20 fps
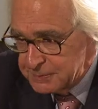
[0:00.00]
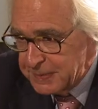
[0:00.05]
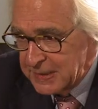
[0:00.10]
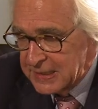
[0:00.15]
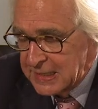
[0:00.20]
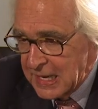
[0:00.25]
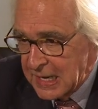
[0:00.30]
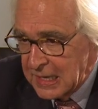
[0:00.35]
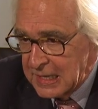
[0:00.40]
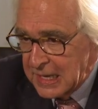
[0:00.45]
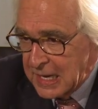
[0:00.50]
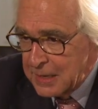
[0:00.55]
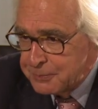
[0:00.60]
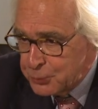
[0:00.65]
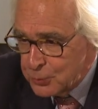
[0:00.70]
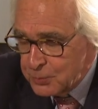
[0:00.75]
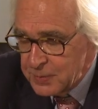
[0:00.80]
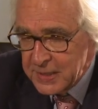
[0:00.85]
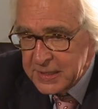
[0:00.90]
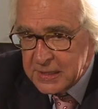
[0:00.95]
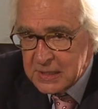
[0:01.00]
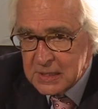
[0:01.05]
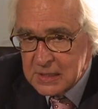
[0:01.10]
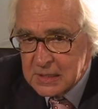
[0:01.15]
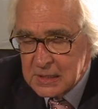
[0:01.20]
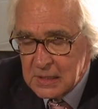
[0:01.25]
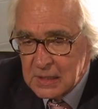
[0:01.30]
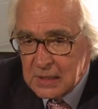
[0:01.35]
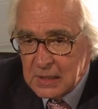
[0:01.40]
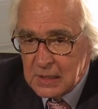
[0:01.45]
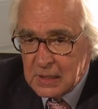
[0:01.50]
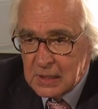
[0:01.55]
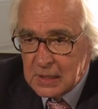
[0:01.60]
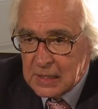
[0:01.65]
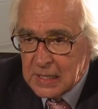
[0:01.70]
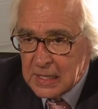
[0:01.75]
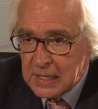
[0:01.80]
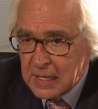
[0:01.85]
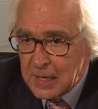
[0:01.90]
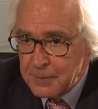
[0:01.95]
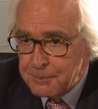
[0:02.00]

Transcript: pénale est publique, elle